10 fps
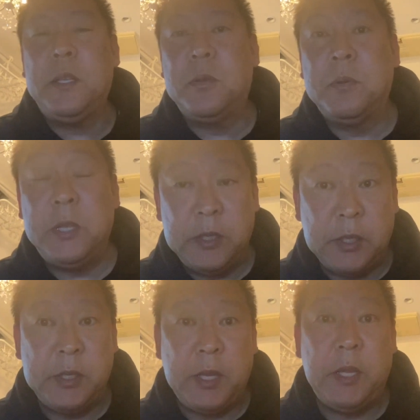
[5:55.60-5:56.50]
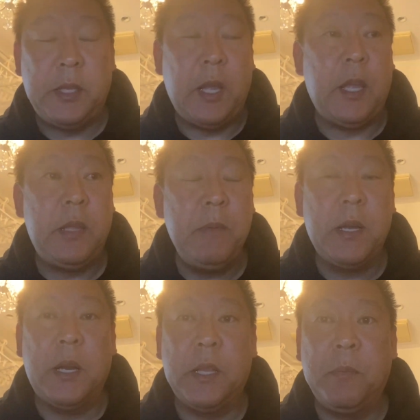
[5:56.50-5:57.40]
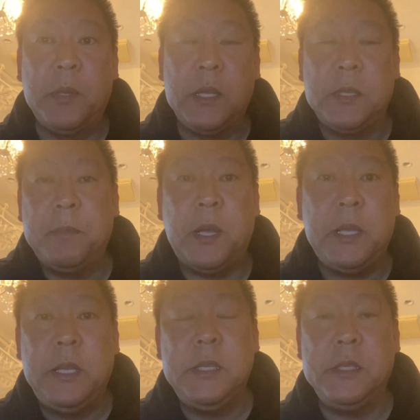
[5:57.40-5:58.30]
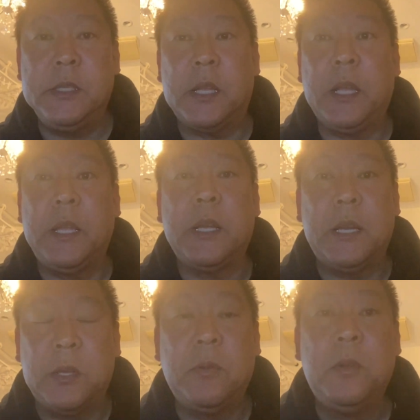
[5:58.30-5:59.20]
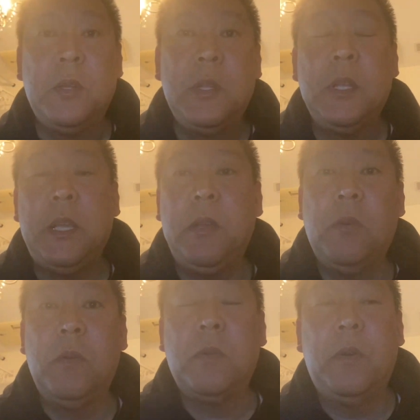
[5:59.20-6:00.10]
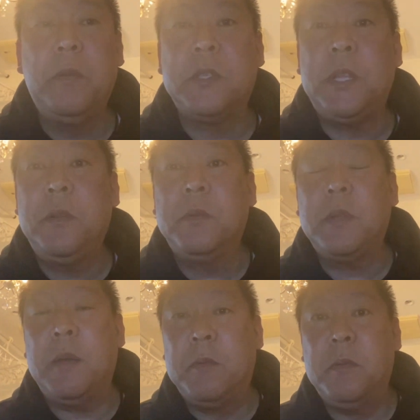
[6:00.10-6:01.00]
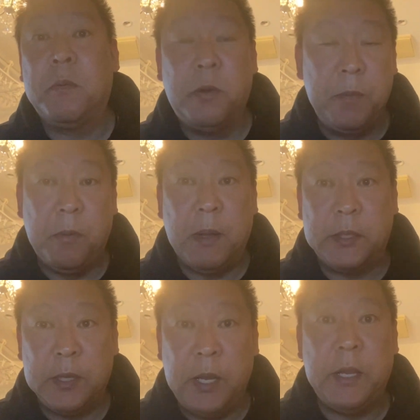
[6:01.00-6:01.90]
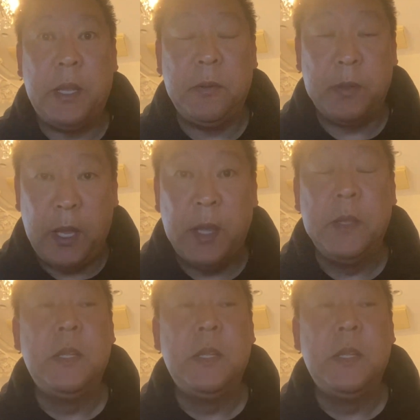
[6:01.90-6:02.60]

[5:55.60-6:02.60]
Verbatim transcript: と認識していて、今からでも出せばいいんじゃないかなと。違法行為をしていることはもう、これも間違いないので、